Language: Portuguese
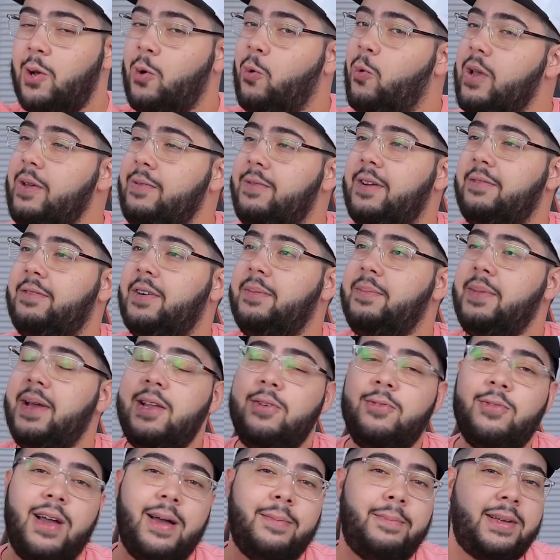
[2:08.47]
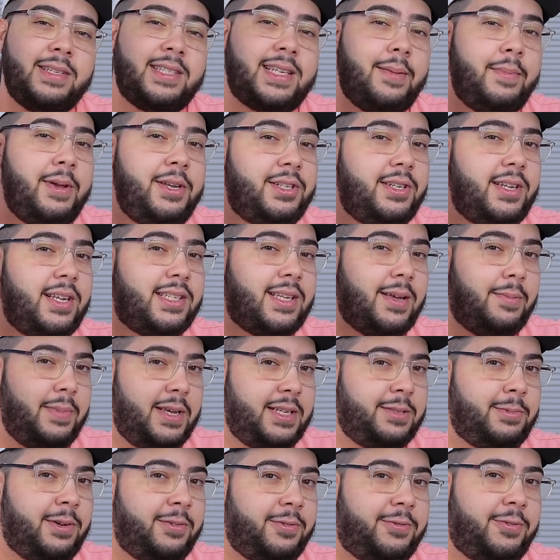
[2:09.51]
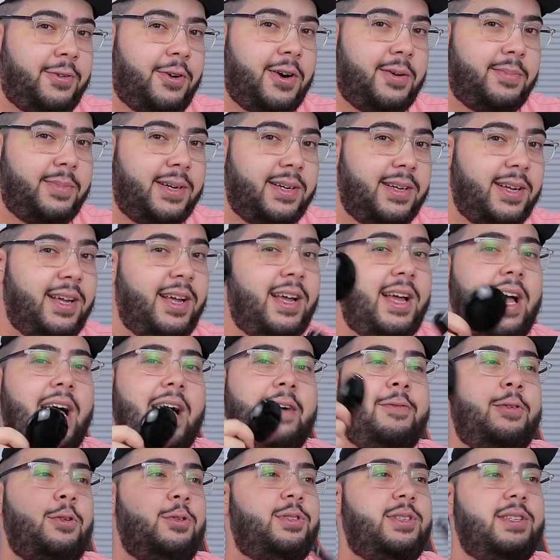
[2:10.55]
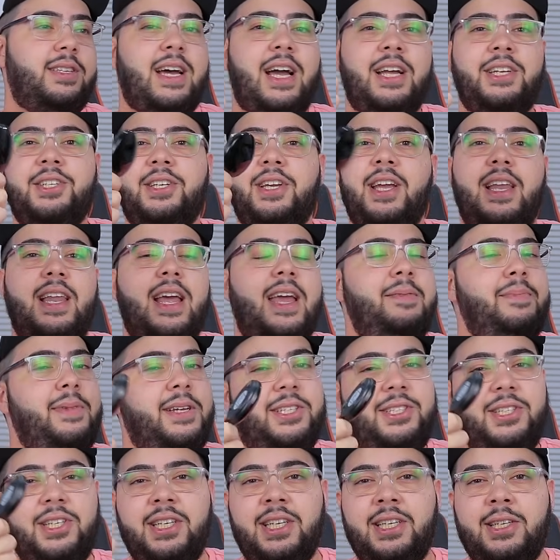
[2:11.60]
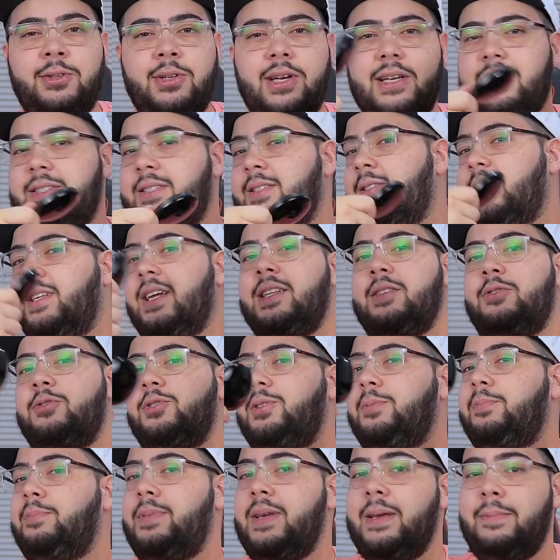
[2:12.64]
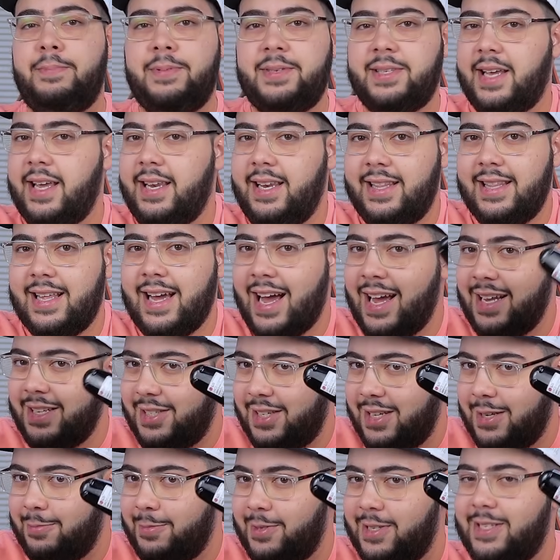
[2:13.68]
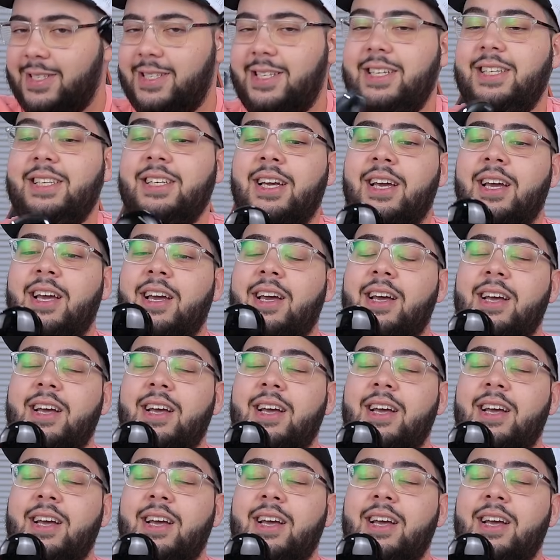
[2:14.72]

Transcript: O infravermelho é basicamente dessa mesma forma. A velocidade que ele é emitido, as tantos de bips que ele dá, digamos assim,